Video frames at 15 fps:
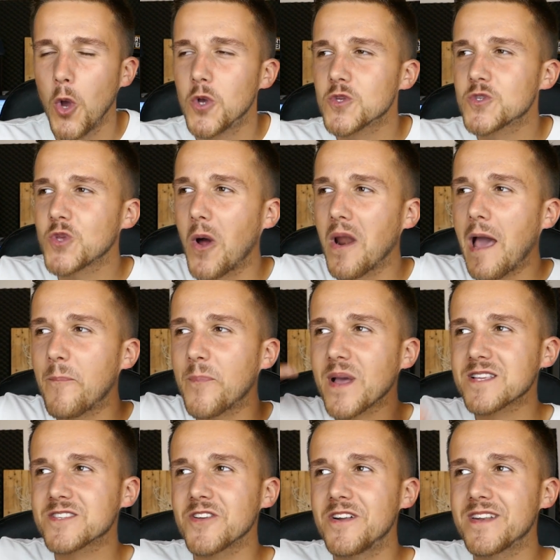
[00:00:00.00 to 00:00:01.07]
sans la
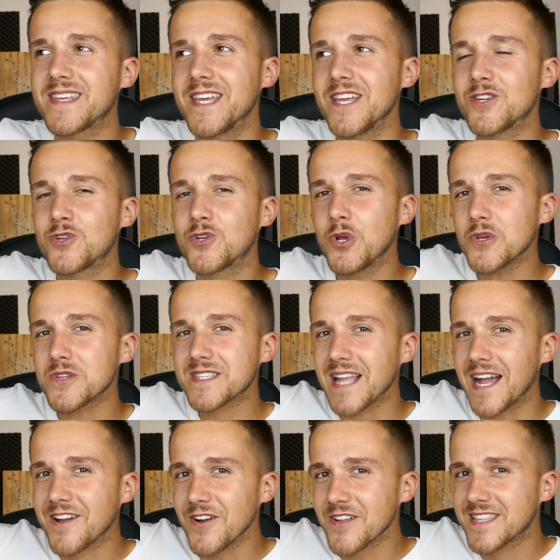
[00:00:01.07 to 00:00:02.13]
personne qui est juste
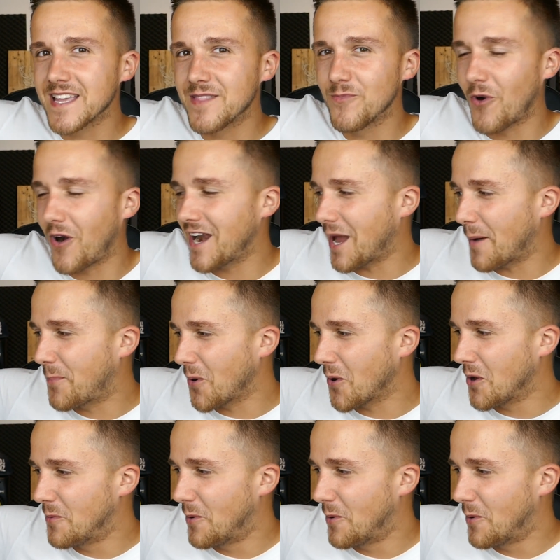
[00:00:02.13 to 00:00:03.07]
à côté de moi là pour le